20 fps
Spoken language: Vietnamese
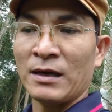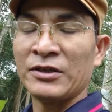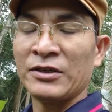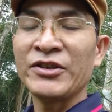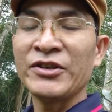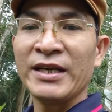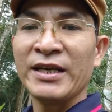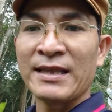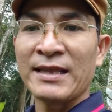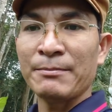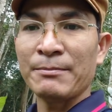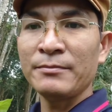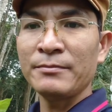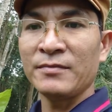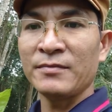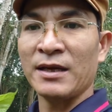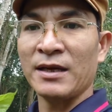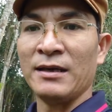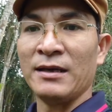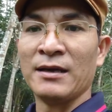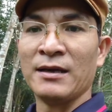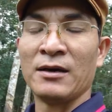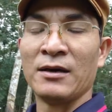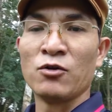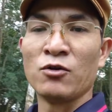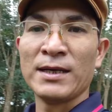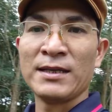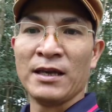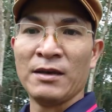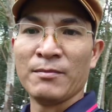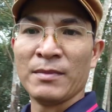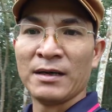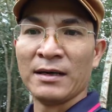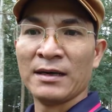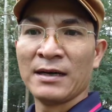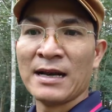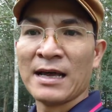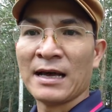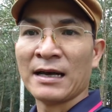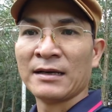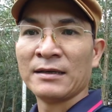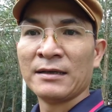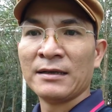à, trước khi tắm thì à, của anh chị mình đó